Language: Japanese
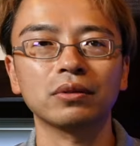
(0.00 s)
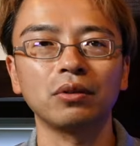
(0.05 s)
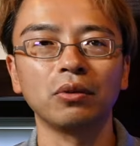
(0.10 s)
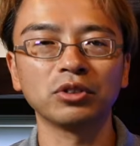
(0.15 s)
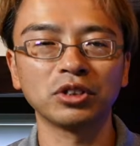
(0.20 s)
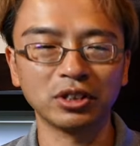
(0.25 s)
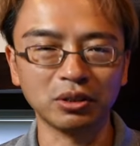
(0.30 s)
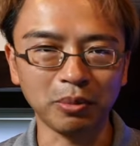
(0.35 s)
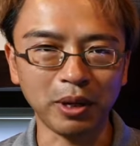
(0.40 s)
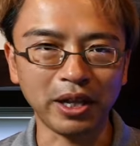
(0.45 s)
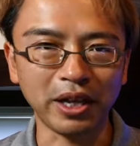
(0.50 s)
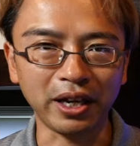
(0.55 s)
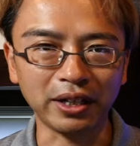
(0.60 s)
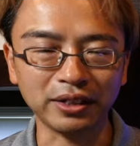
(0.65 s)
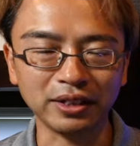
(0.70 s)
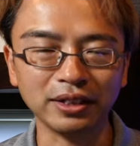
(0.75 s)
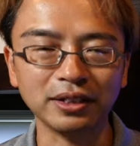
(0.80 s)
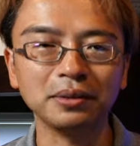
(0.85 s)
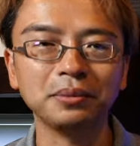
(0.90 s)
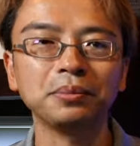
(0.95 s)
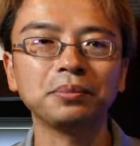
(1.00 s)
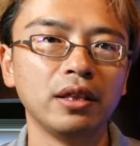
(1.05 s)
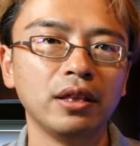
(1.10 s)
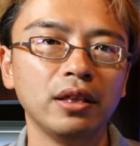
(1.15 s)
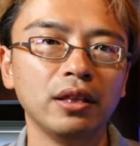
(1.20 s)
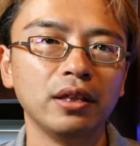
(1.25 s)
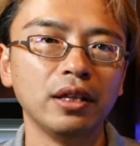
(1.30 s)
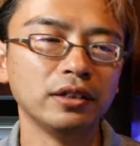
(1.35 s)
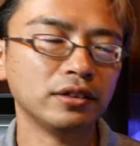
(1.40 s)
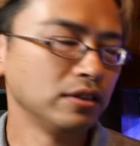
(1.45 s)
おすすめです
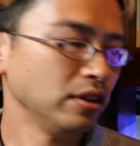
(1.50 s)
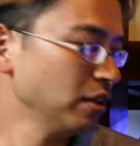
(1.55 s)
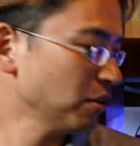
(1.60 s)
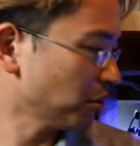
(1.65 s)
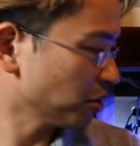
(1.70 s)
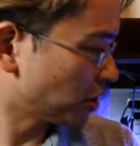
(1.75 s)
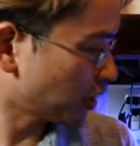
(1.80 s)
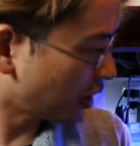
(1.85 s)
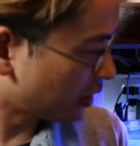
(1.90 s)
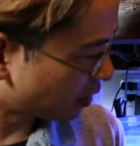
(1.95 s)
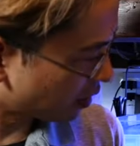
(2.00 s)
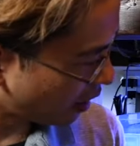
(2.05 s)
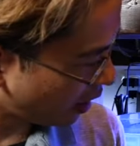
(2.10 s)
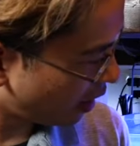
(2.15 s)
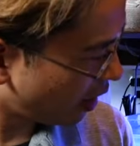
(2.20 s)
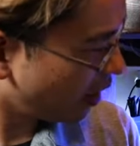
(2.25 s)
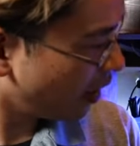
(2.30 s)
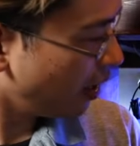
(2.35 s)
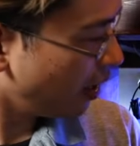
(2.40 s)
で次にこちらですね、